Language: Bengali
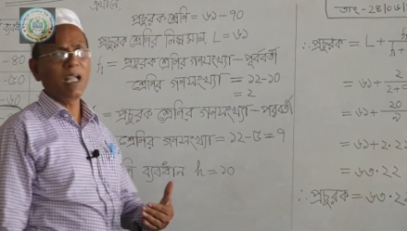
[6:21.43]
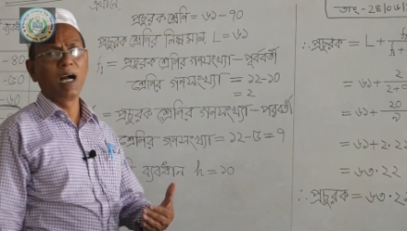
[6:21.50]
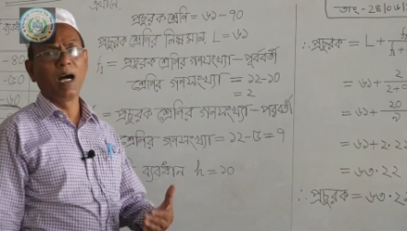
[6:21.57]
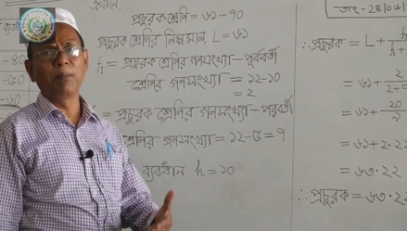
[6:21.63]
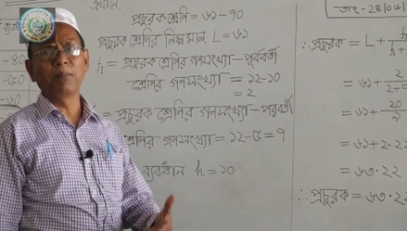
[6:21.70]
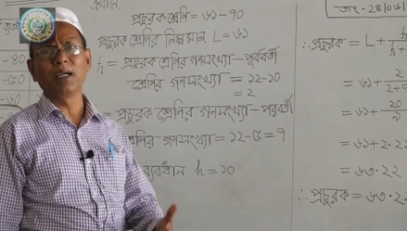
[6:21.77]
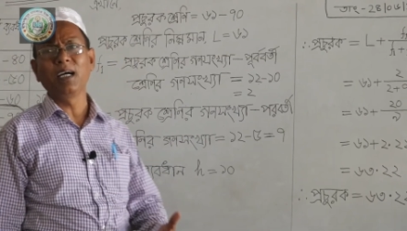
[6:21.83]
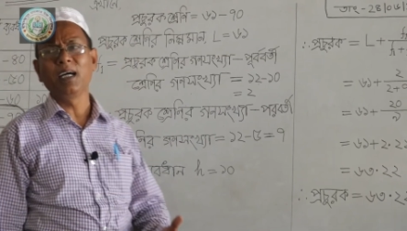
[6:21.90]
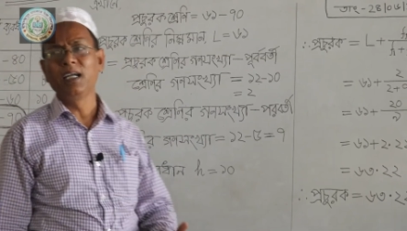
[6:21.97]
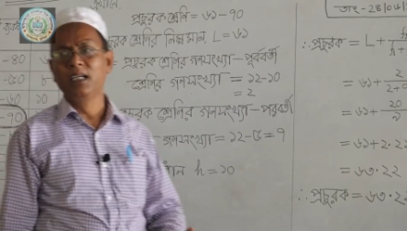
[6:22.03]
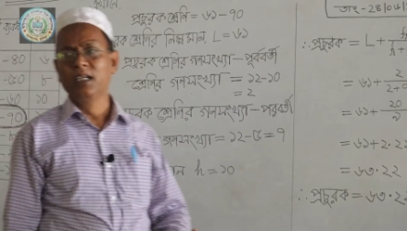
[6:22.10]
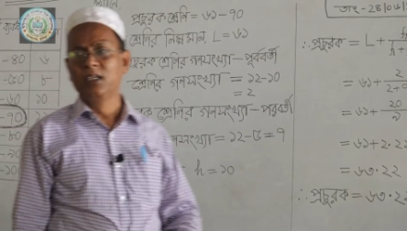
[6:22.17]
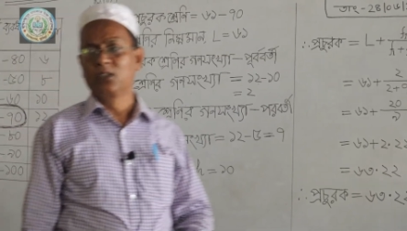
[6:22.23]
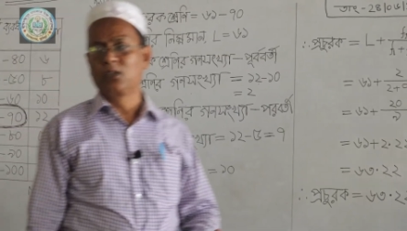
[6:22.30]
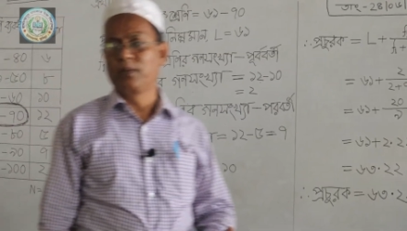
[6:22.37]
আমরা
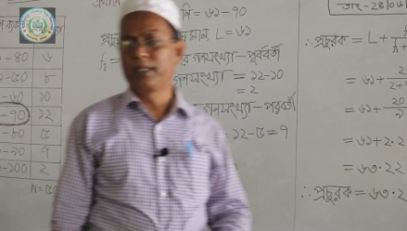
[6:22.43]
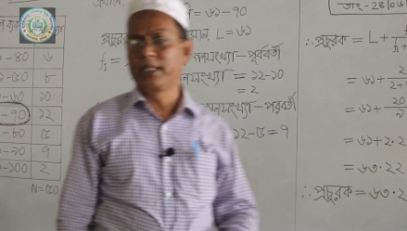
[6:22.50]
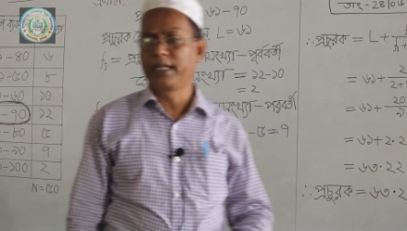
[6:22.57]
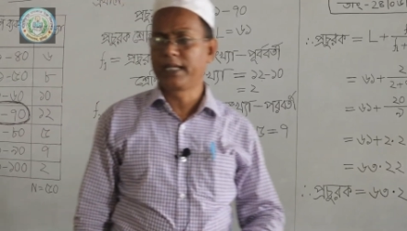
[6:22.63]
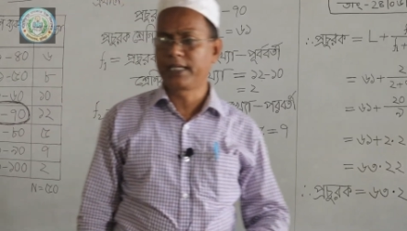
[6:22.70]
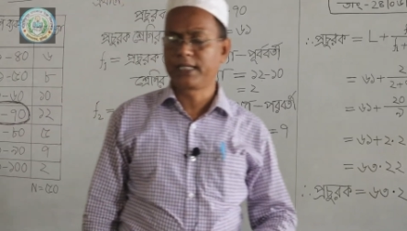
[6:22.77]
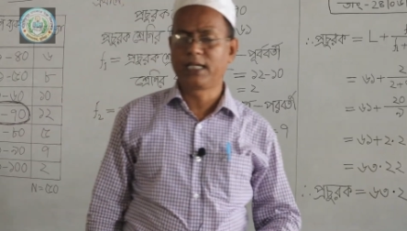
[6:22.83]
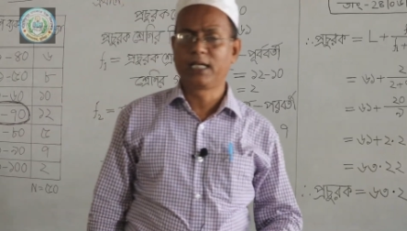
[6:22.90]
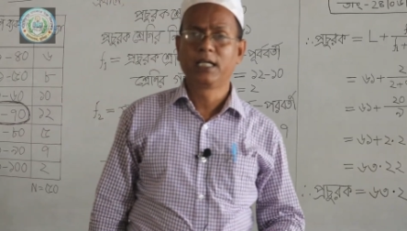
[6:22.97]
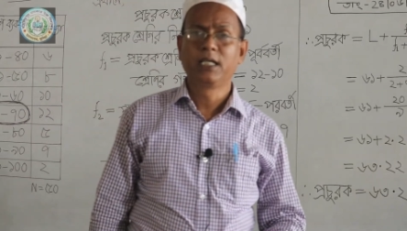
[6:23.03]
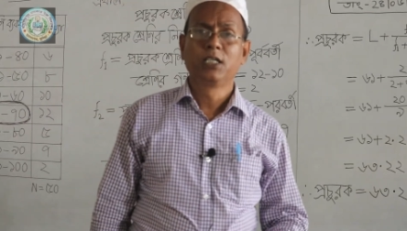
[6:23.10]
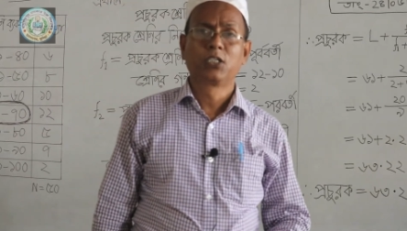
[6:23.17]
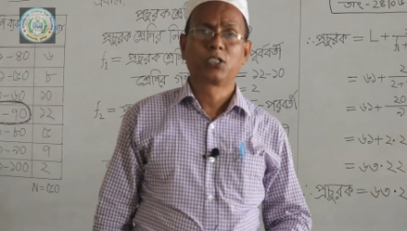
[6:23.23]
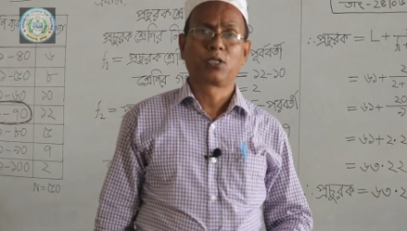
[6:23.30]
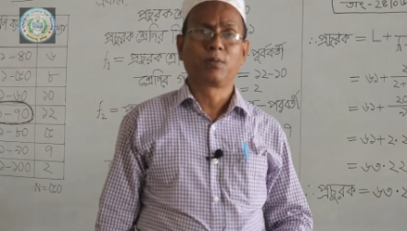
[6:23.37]
তোমাদের একটা
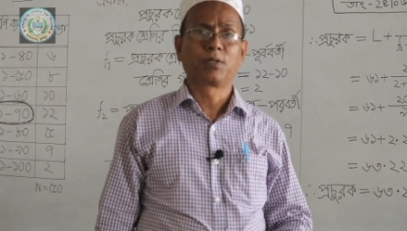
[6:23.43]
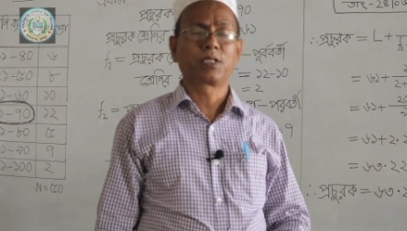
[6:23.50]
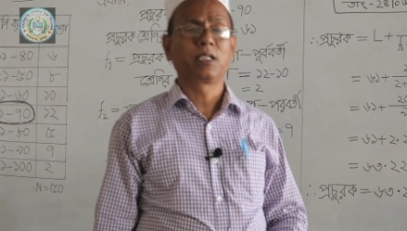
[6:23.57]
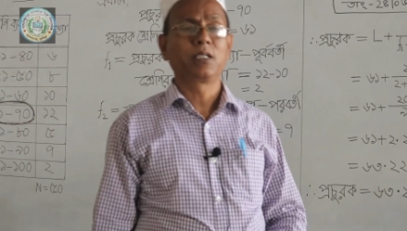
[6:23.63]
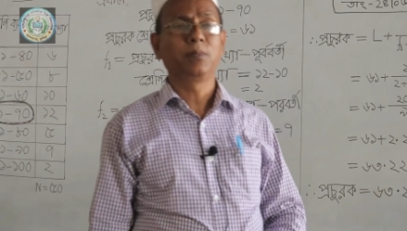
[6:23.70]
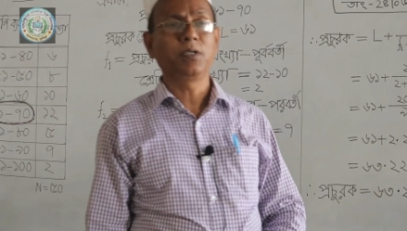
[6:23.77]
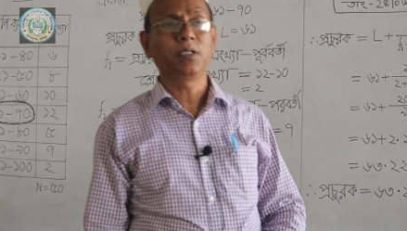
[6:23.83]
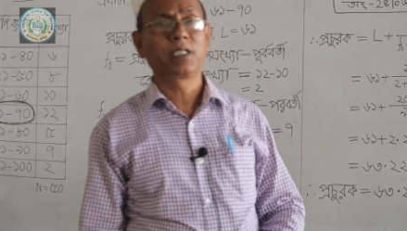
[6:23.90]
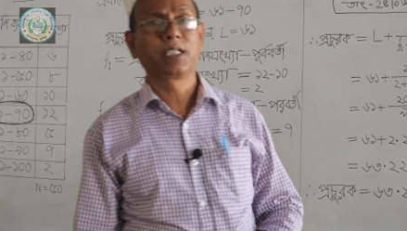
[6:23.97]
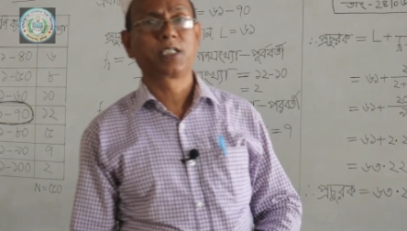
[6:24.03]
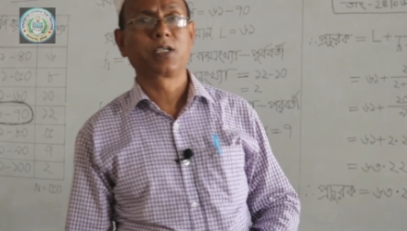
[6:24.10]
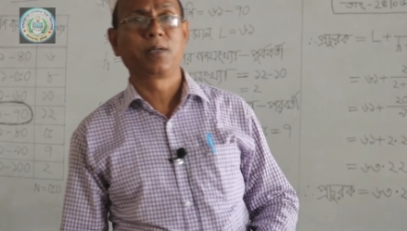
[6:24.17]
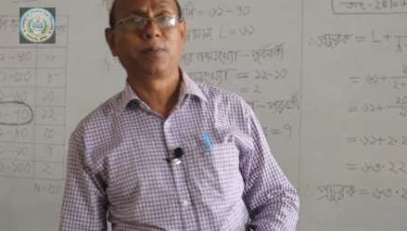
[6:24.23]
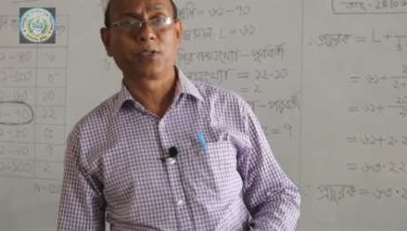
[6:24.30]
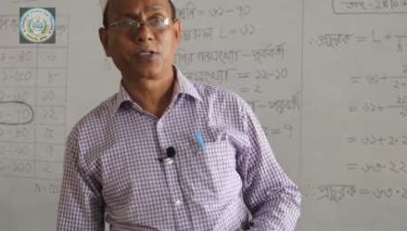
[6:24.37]
সমস্যা দিব সেই
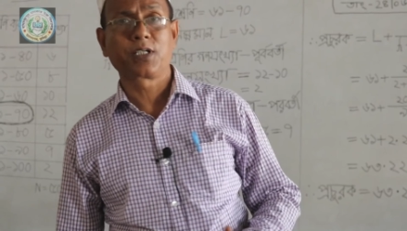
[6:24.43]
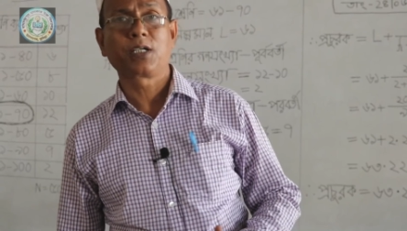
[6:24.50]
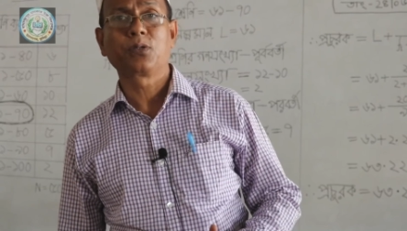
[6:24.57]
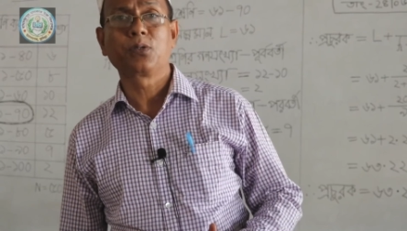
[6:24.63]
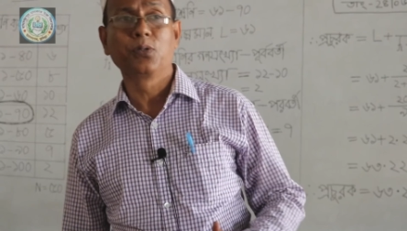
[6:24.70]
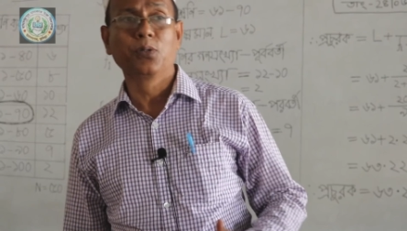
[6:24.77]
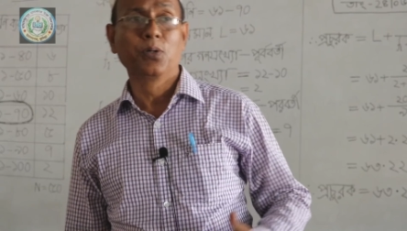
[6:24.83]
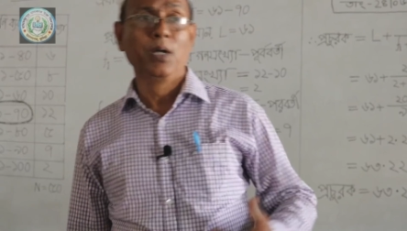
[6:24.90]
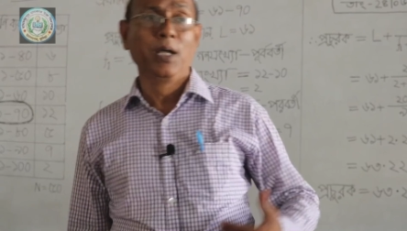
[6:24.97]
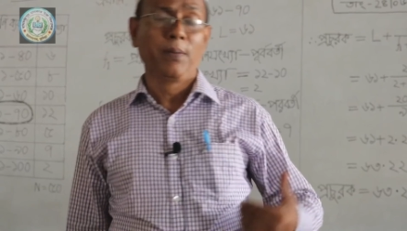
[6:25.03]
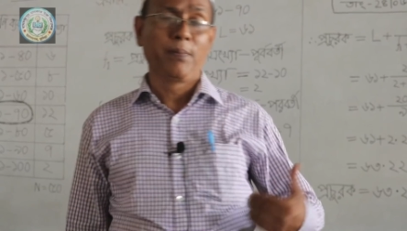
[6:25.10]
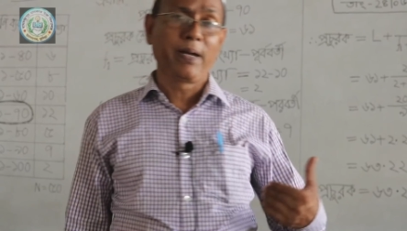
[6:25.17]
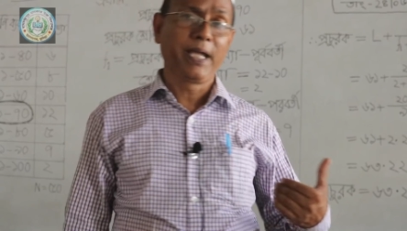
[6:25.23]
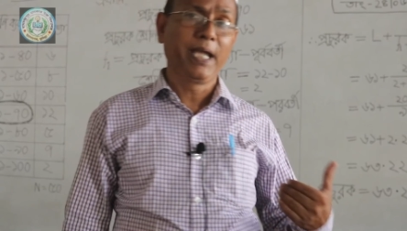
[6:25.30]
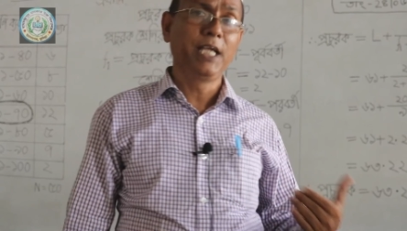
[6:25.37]
সমস্যাটুকু
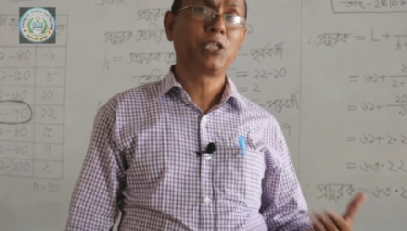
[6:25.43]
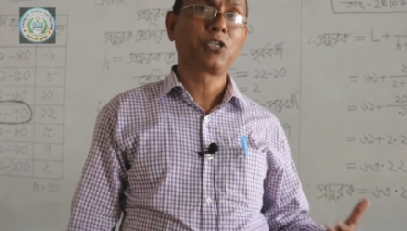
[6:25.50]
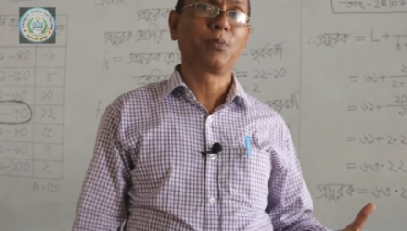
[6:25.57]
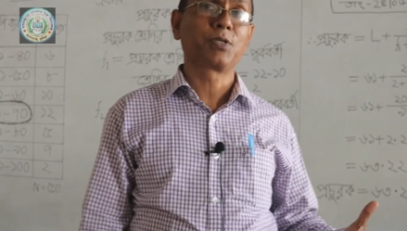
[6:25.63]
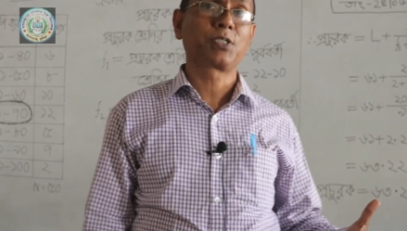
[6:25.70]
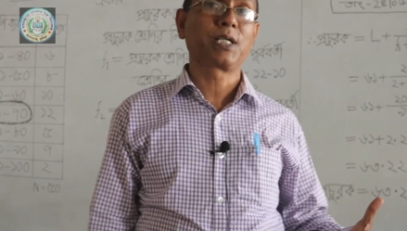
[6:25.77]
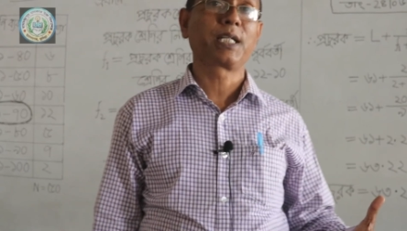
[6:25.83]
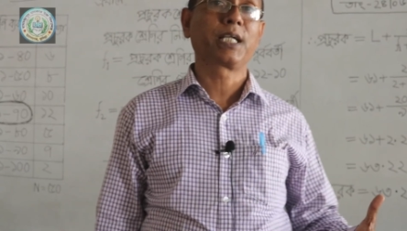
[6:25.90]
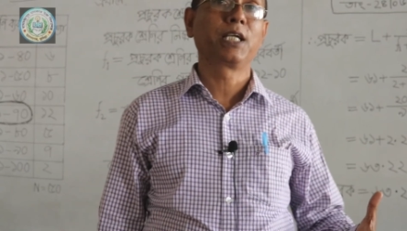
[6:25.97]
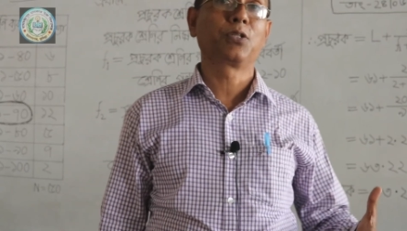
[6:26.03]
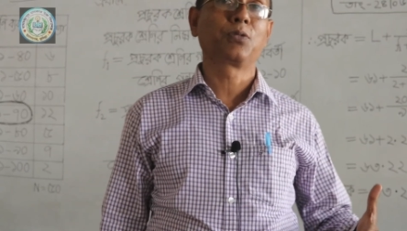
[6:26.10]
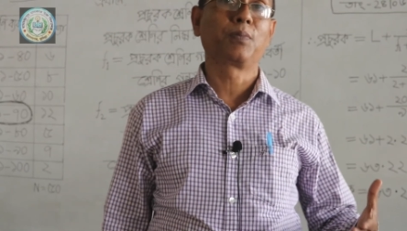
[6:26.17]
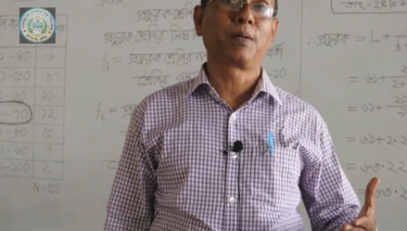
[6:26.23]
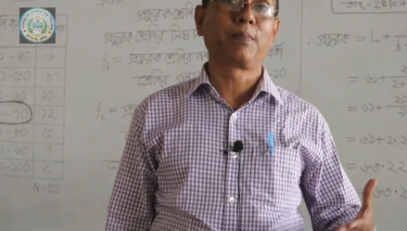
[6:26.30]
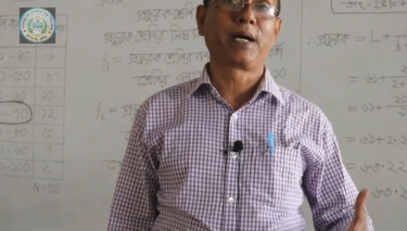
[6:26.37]
বা এই সমস্যাটাকে
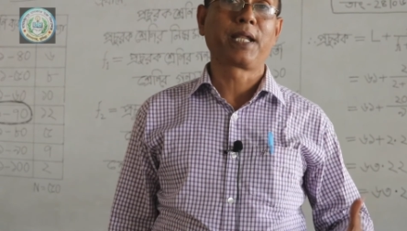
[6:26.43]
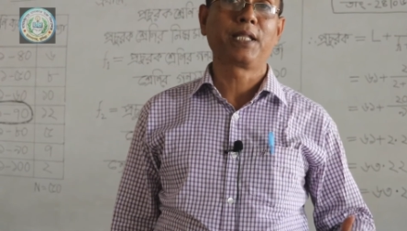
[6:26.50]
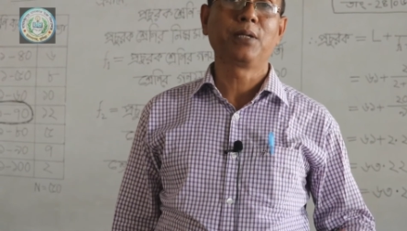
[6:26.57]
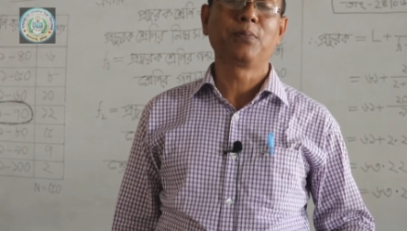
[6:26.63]
তোমরা বাড়িতে